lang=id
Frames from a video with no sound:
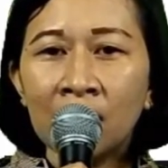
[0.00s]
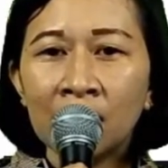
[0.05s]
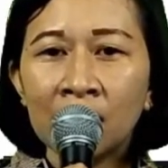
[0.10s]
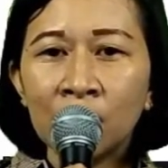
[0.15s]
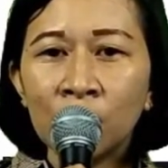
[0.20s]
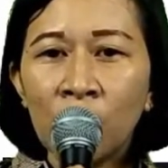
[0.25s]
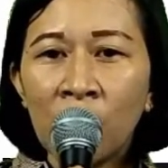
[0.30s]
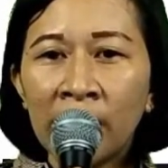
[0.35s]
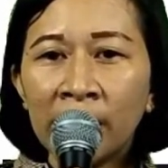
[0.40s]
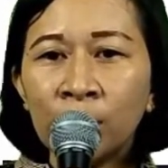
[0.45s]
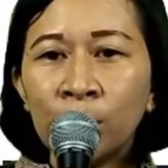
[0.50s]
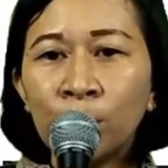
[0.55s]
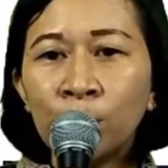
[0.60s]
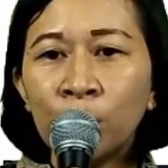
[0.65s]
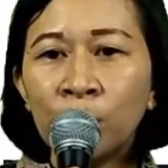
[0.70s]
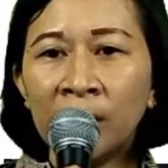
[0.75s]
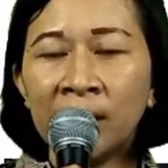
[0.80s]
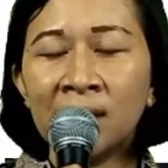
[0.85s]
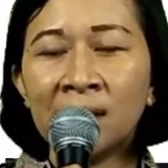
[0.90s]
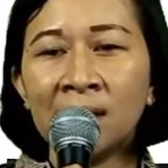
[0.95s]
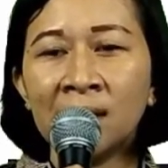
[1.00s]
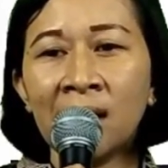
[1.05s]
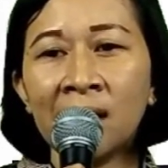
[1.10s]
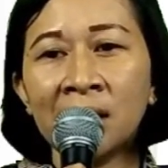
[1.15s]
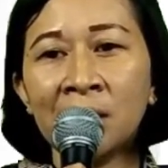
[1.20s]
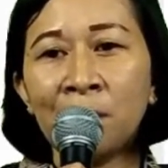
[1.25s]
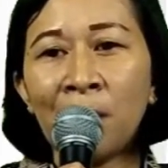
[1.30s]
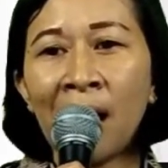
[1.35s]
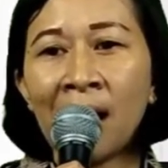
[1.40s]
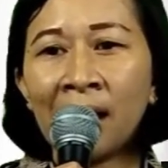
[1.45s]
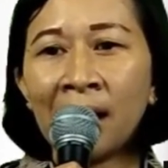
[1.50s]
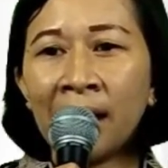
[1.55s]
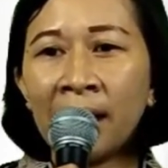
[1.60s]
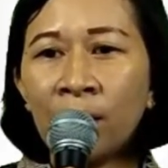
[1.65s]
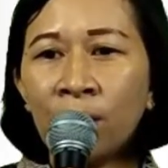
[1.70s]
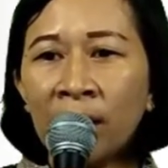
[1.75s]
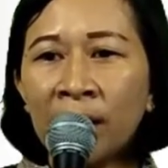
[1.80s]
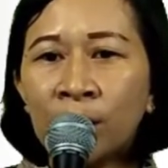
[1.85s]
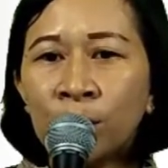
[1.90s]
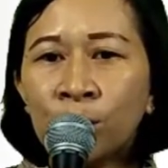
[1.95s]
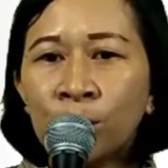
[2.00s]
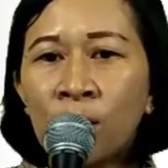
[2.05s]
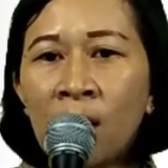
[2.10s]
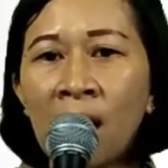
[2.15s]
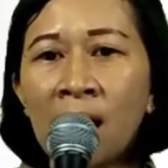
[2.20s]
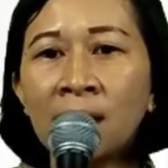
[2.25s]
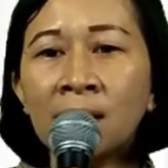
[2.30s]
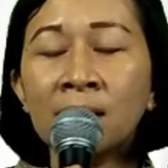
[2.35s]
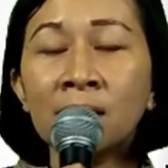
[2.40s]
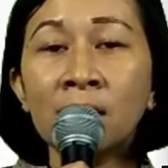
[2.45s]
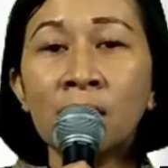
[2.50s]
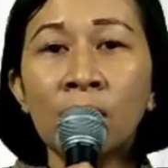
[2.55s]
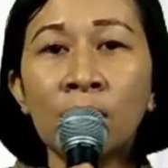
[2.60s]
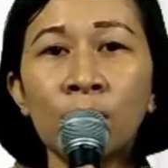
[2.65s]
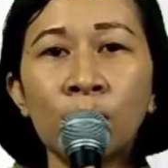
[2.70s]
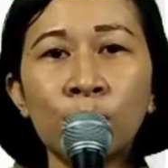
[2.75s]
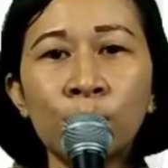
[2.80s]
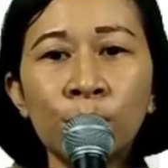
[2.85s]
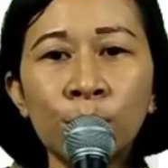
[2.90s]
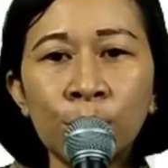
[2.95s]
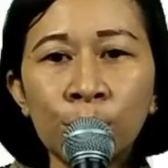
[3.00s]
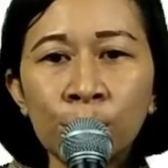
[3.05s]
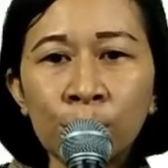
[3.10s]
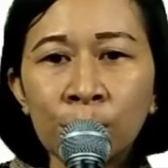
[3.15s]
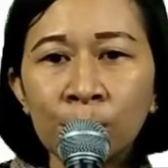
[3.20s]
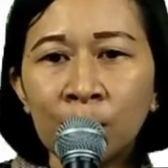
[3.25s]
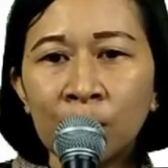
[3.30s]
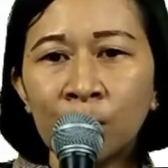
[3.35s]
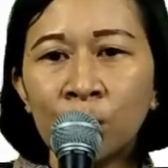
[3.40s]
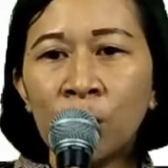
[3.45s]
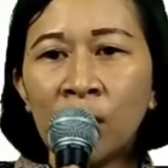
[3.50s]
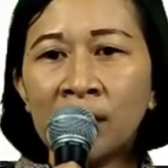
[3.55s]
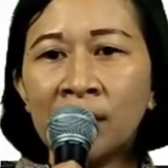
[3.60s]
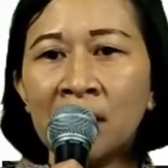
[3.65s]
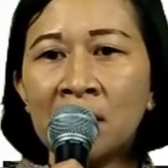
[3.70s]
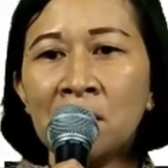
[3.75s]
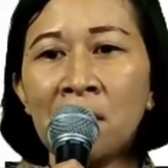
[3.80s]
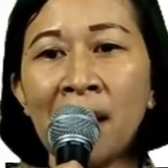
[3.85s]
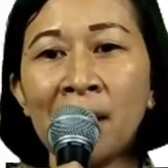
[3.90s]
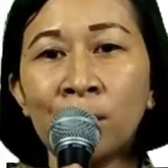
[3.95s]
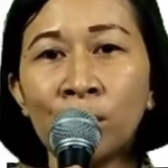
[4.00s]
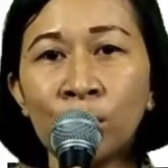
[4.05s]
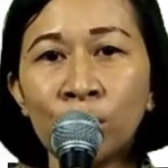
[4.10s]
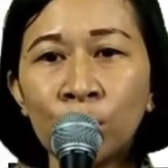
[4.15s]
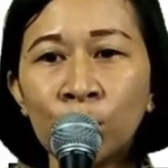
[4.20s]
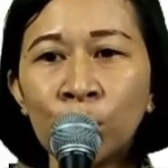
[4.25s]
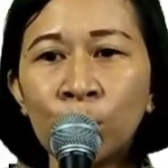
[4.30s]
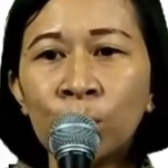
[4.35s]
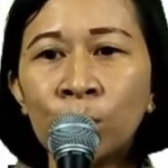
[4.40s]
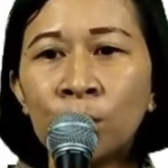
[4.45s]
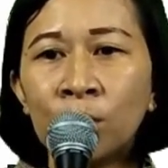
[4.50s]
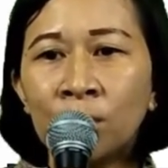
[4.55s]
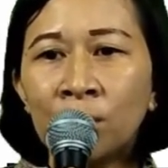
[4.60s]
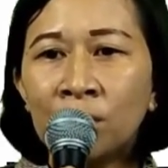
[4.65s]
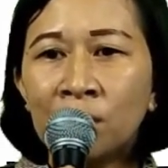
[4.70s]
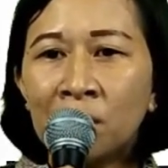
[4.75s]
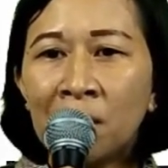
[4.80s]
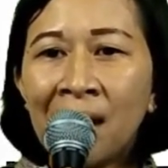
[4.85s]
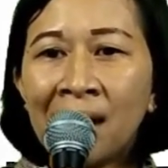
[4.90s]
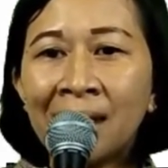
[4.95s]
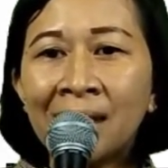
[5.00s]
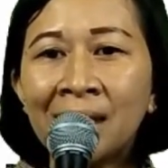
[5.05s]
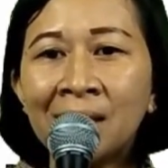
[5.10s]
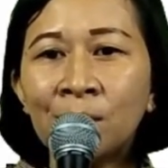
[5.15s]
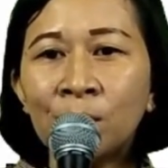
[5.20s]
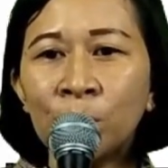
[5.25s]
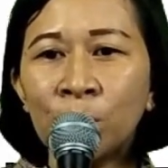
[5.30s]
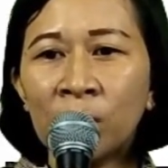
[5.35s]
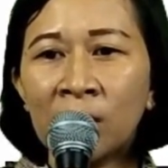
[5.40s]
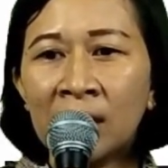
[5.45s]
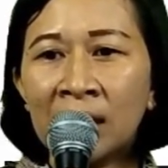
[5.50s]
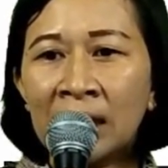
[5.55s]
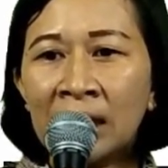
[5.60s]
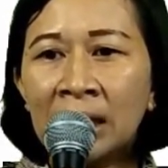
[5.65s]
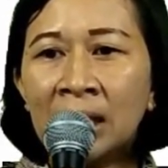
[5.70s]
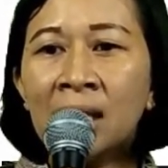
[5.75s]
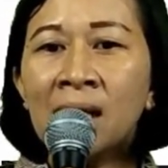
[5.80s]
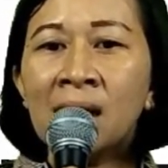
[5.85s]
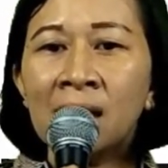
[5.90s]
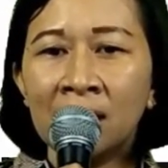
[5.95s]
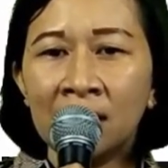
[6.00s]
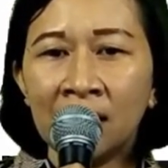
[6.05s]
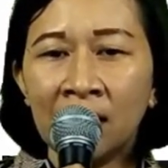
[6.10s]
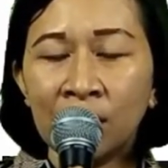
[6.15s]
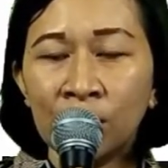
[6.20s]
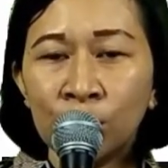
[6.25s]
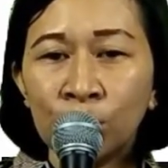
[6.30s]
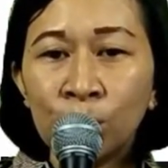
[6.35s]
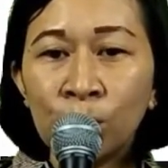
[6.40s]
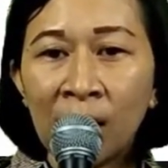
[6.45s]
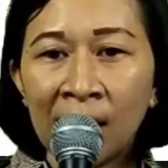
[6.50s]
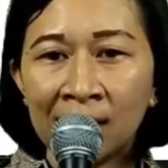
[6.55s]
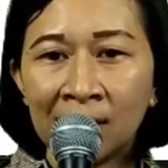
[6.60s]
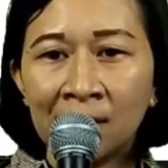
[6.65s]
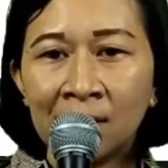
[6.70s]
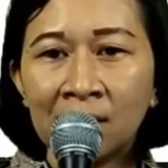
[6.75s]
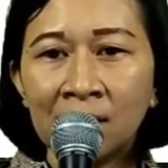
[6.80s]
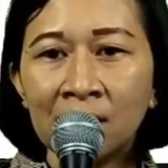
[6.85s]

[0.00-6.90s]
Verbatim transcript: Semua itu mungkin sedang dipakai oleh Tuhan untuk membuat imanmu makin murni dan kuat